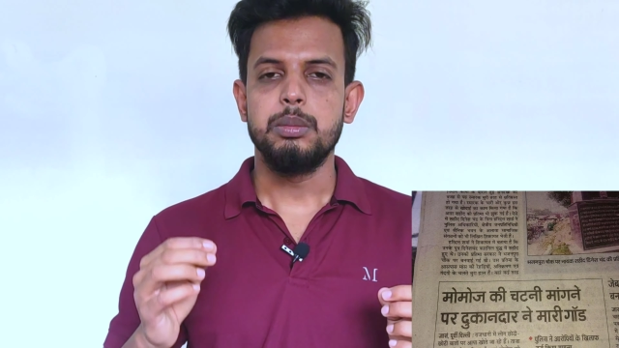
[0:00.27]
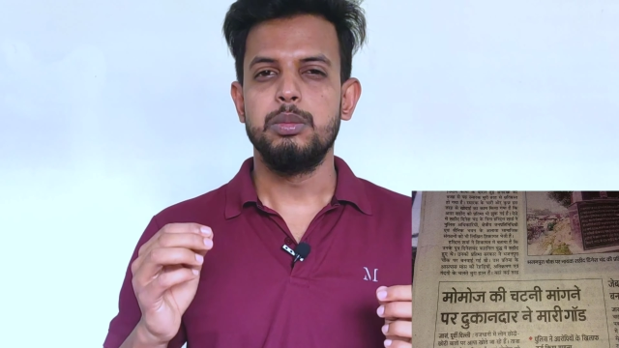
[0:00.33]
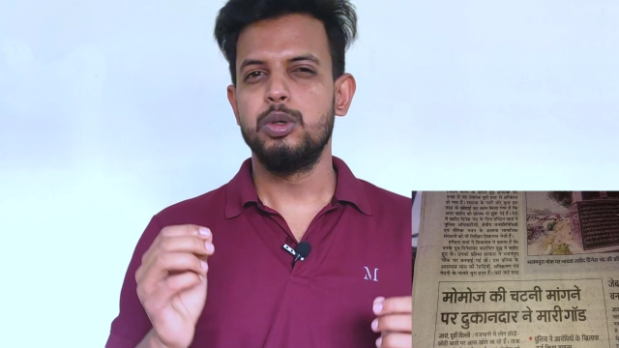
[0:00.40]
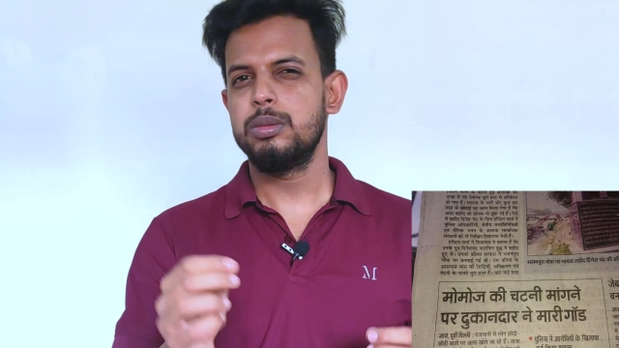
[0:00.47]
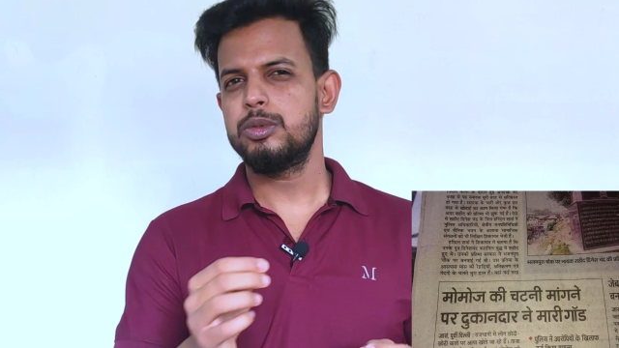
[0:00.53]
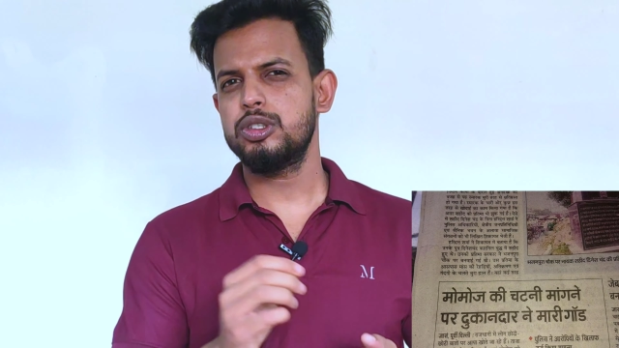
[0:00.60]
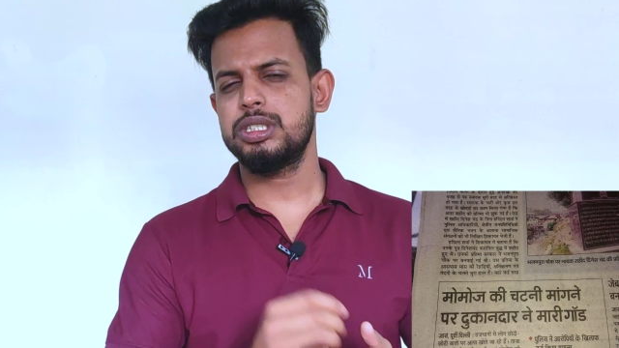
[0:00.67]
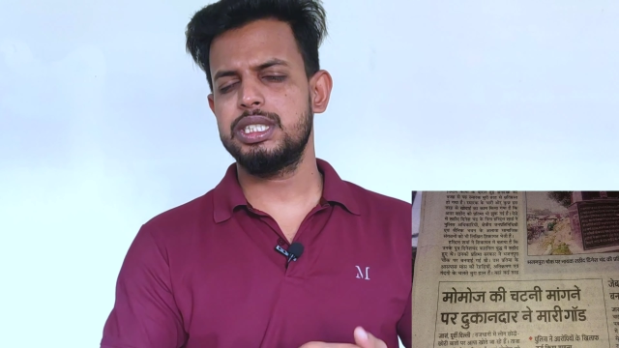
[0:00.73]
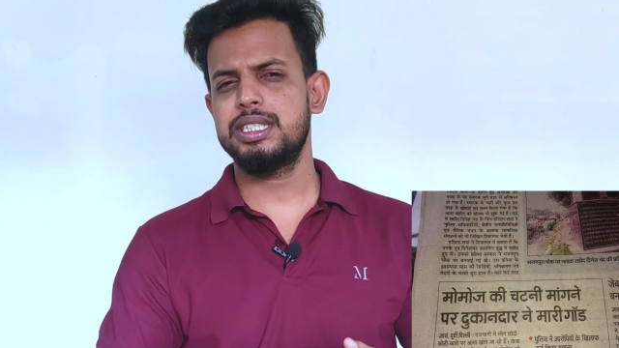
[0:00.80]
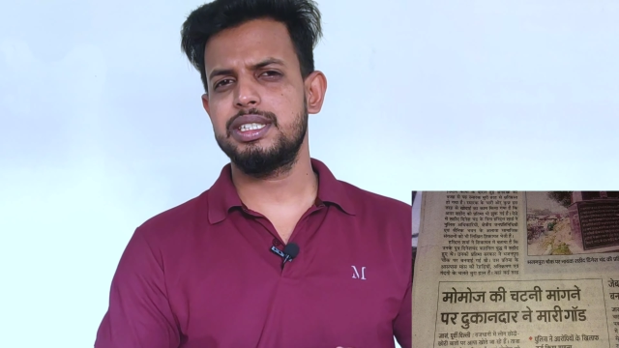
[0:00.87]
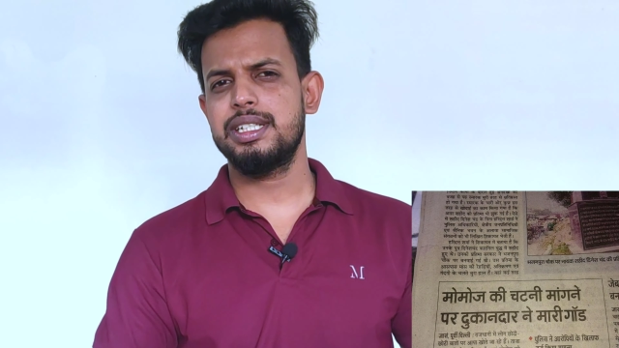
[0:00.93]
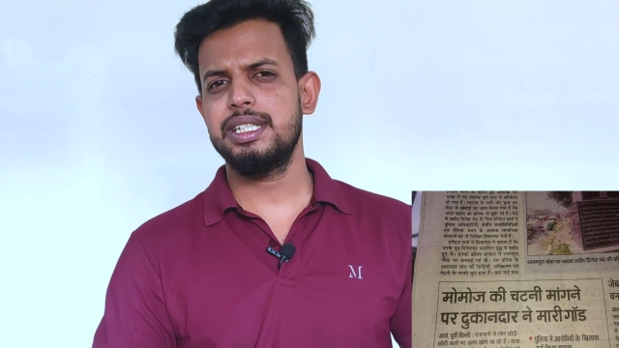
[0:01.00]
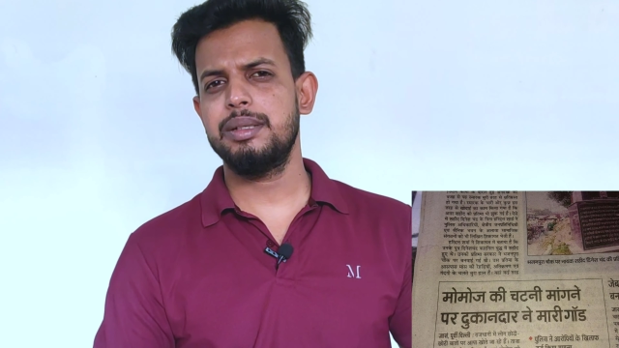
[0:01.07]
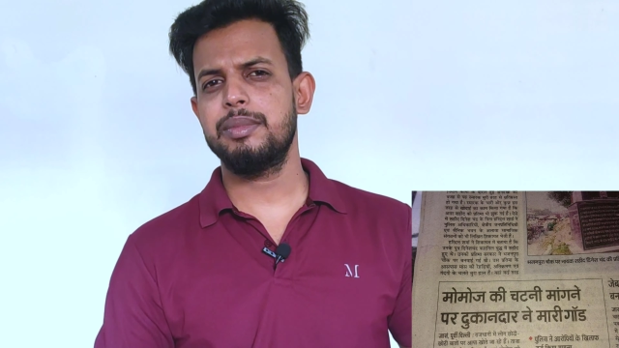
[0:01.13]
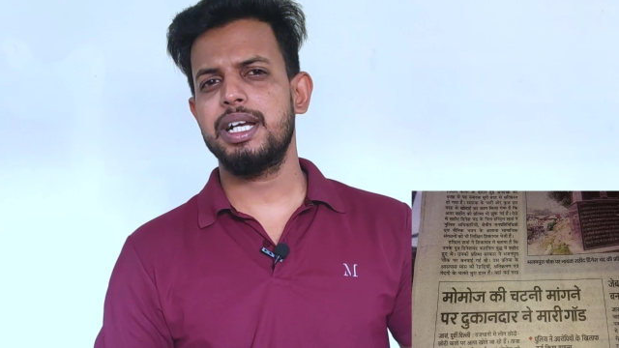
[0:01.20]
मोमोज की
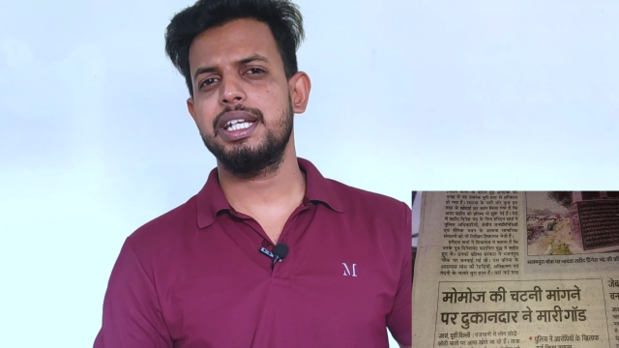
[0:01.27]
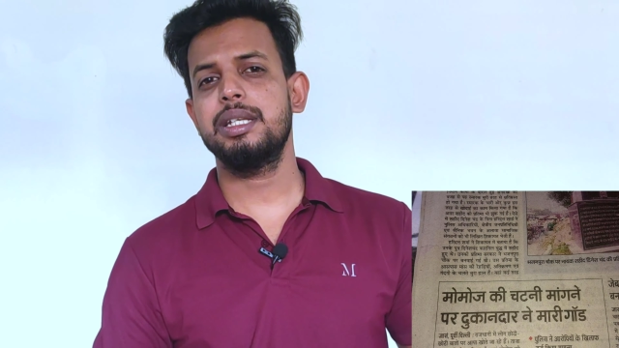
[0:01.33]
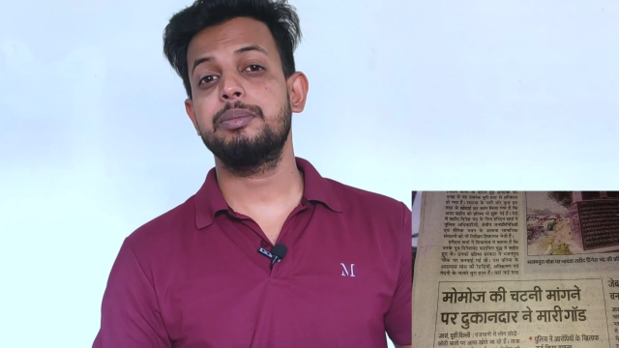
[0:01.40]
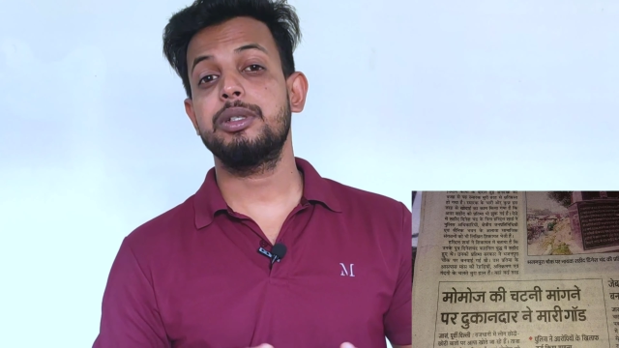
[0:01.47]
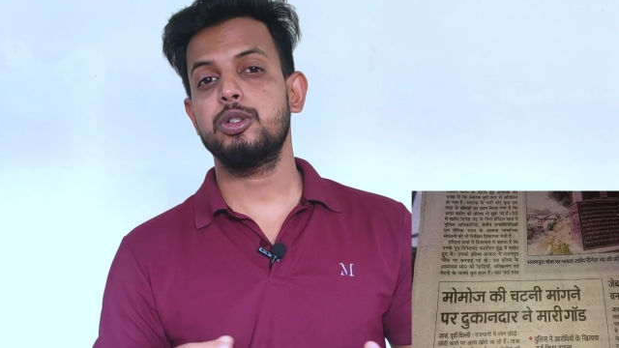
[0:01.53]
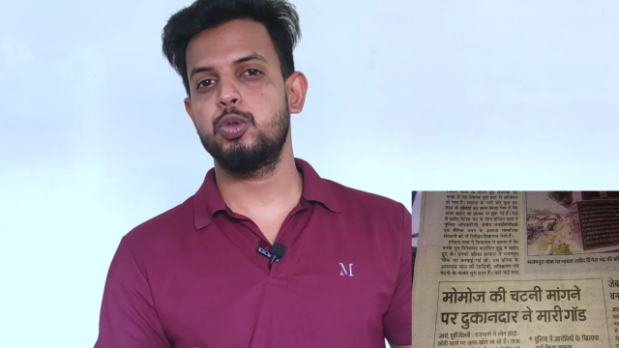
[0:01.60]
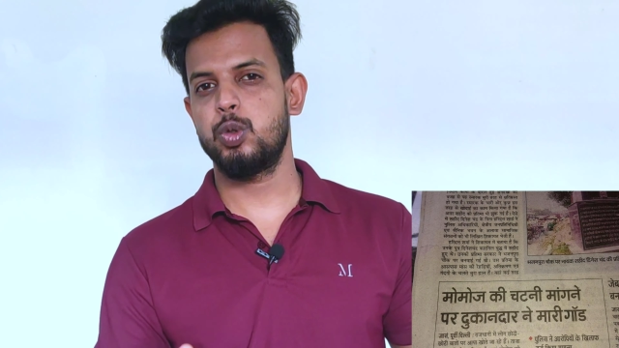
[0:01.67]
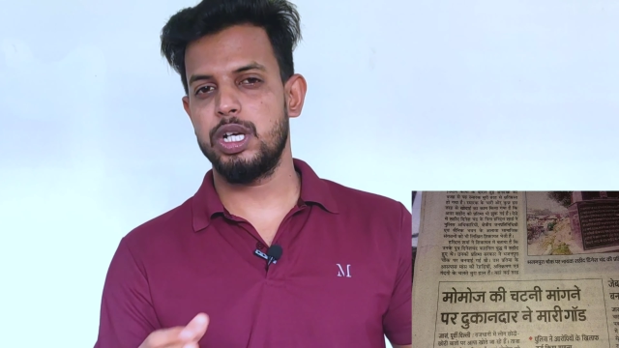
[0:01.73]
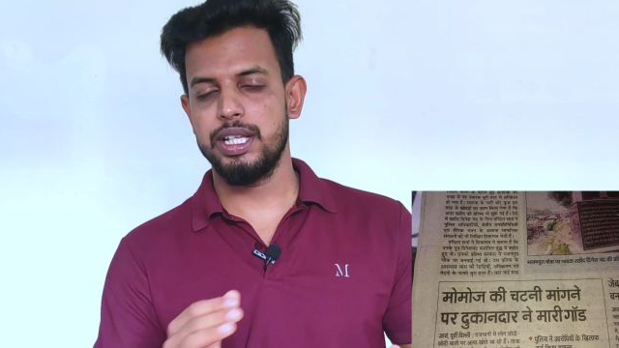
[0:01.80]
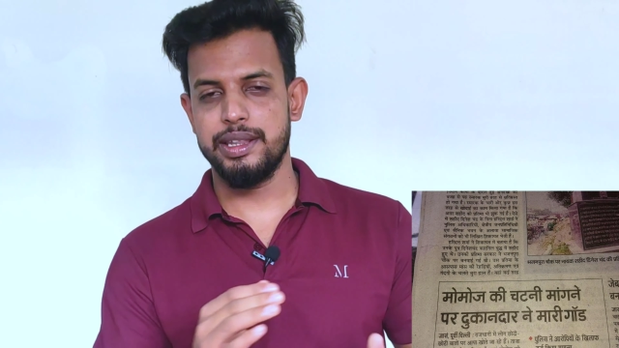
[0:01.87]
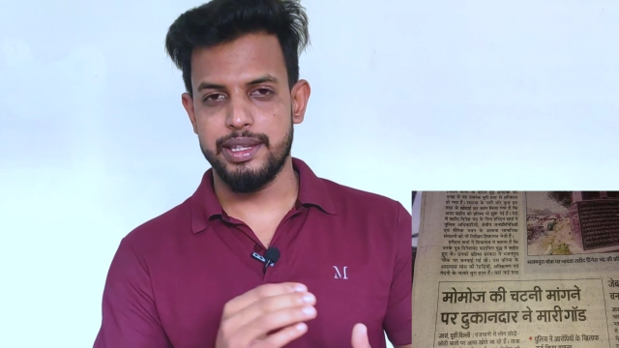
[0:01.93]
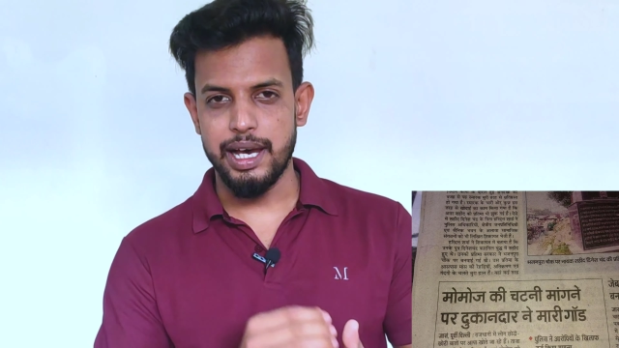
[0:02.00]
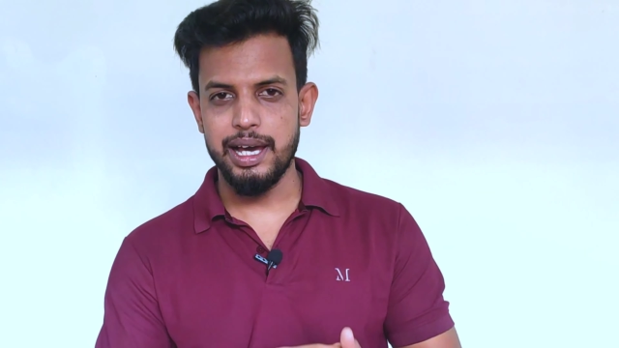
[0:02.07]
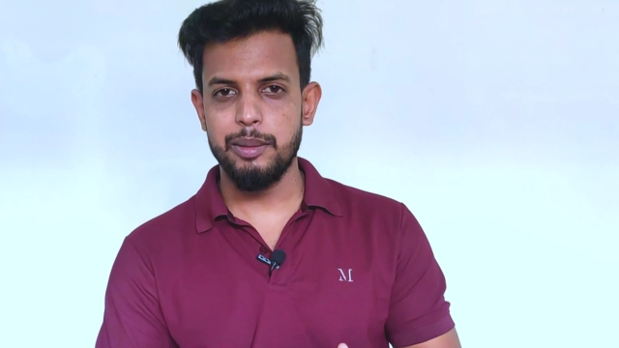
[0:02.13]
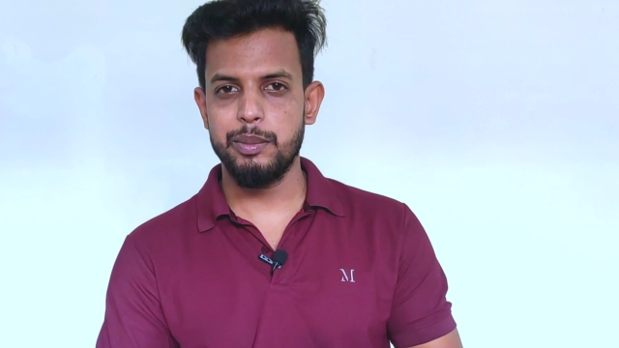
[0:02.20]
चटनी मांगने पर
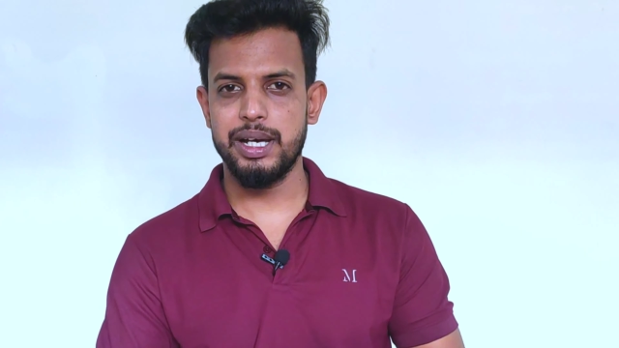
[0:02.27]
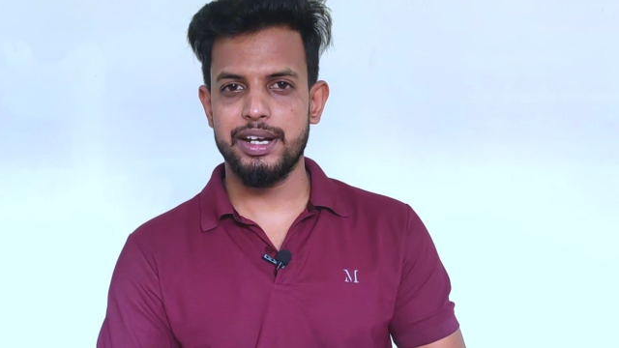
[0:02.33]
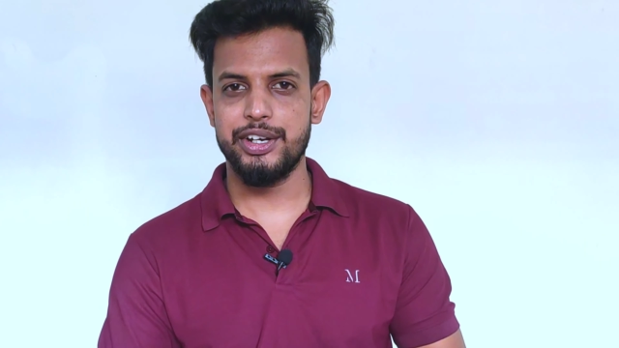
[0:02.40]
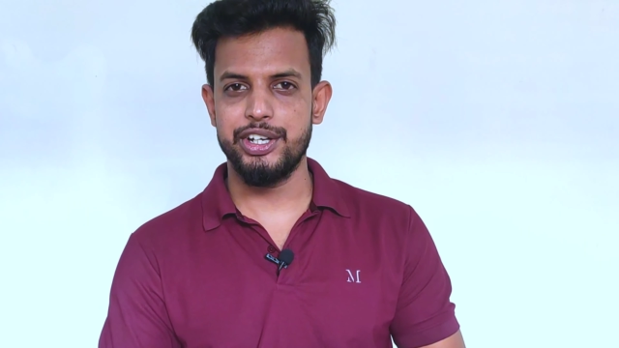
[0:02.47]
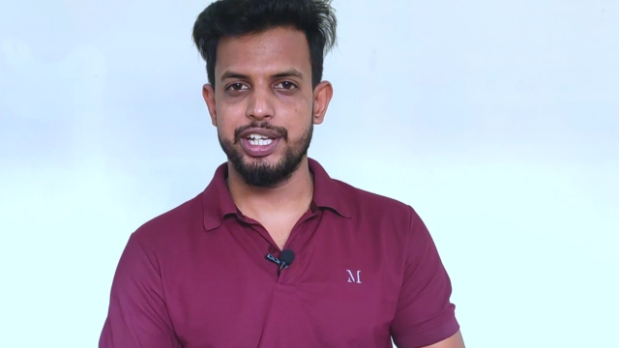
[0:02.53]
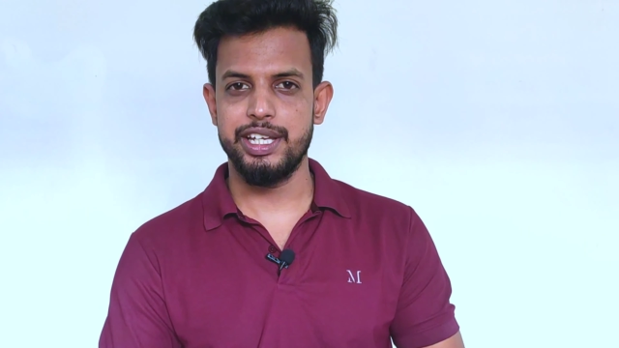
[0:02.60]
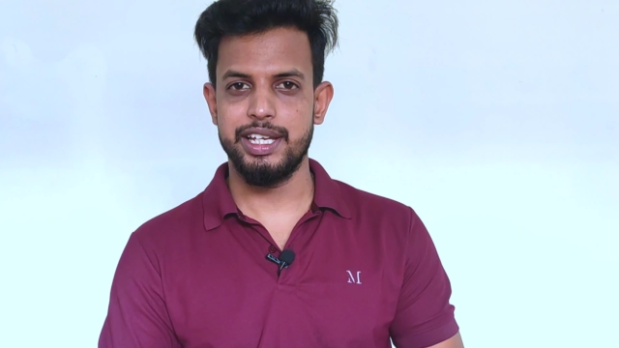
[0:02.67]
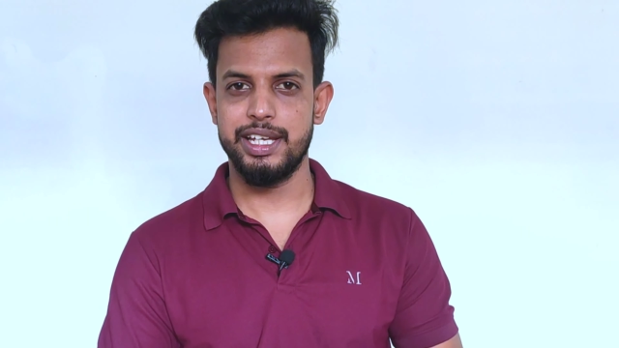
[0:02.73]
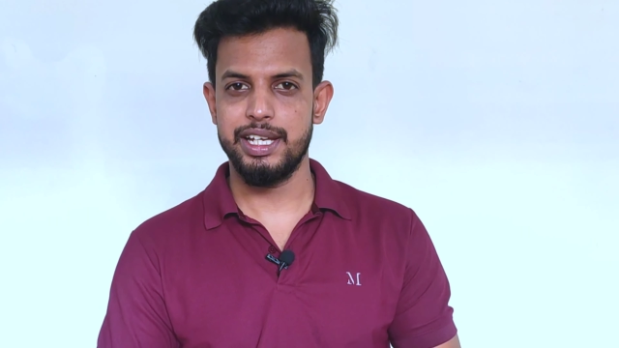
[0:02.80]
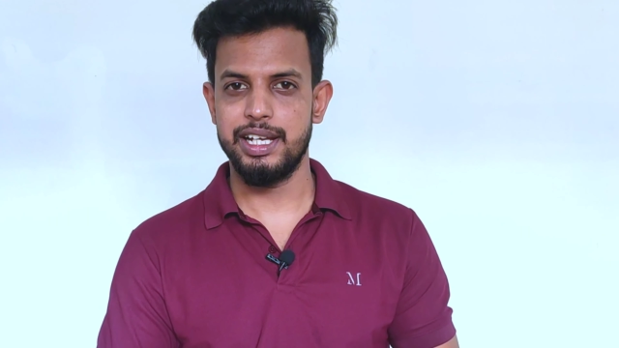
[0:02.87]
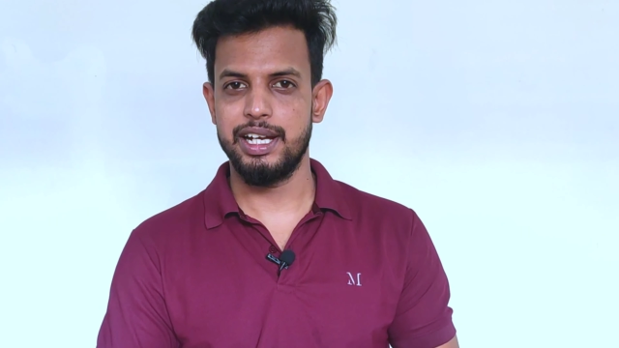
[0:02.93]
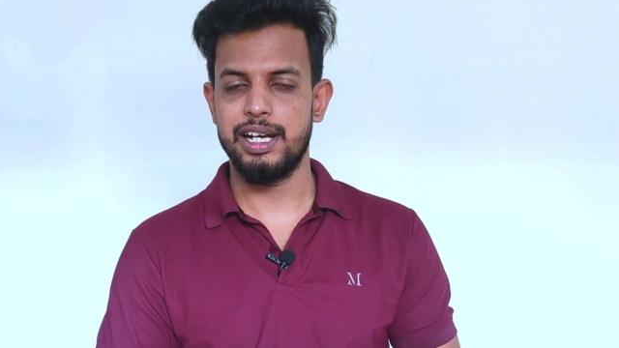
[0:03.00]
दुकानदार मार रहे हैं